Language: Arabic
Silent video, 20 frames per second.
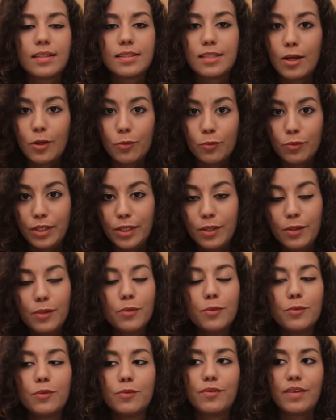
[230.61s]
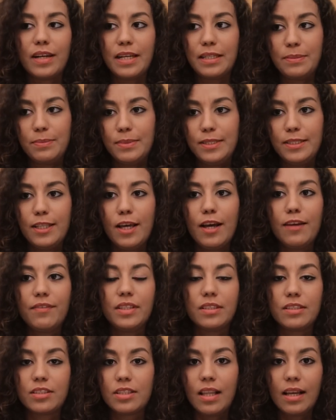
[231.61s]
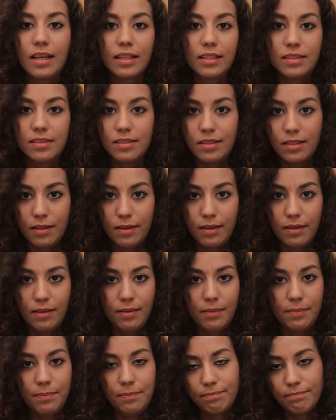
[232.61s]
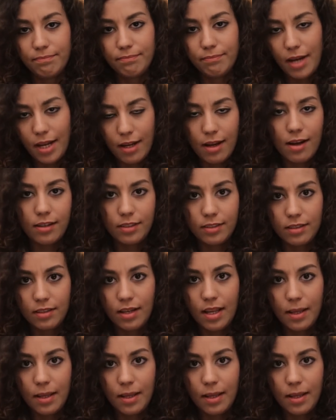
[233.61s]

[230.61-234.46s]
اختاروني وفرحت بزاف حيت تلاقيت ماي ايدول